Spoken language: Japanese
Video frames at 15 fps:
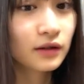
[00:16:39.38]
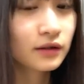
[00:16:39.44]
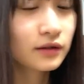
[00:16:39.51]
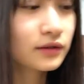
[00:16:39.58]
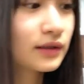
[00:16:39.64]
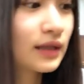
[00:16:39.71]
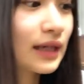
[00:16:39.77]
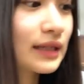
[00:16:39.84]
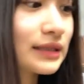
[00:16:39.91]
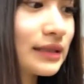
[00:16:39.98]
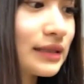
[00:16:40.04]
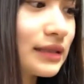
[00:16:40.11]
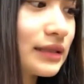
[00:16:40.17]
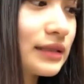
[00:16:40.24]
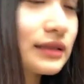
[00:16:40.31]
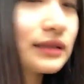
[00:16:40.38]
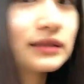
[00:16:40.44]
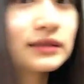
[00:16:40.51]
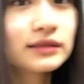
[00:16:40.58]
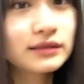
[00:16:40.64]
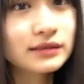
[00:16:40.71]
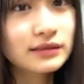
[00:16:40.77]
梨
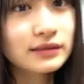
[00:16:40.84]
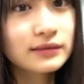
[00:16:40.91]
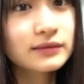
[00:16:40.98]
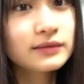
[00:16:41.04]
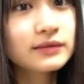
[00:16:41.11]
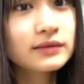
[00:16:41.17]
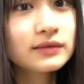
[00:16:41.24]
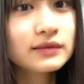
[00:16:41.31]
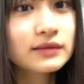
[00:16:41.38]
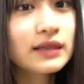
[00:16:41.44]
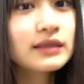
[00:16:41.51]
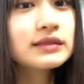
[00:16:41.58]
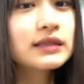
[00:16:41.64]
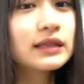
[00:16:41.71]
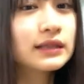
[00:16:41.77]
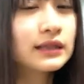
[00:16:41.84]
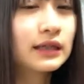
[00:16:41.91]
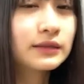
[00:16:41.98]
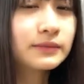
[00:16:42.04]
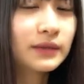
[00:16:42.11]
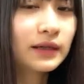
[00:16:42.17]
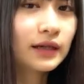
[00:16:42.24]
たっちゃんだる
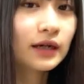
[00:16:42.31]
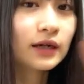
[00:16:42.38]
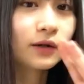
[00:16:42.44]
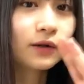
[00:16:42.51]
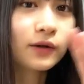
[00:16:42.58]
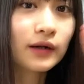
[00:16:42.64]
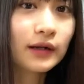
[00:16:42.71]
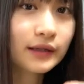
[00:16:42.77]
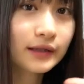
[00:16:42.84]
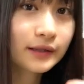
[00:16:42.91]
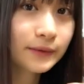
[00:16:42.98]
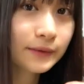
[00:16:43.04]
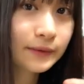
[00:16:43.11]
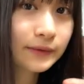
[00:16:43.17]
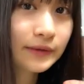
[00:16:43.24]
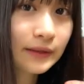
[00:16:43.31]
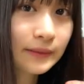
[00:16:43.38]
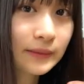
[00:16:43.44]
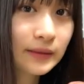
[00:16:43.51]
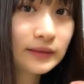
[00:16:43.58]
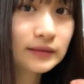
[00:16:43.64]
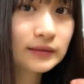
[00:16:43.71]
ま100個ありがとうござい
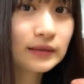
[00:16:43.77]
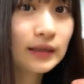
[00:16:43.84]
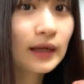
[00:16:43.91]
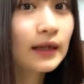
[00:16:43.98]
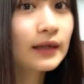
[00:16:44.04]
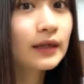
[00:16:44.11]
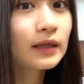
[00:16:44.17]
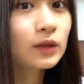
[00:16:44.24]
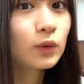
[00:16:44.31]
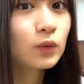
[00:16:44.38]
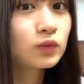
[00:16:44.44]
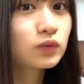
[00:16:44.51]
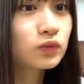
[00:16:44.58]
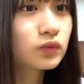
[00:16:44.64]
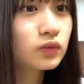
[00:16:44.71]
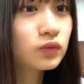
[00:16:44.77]
ますあ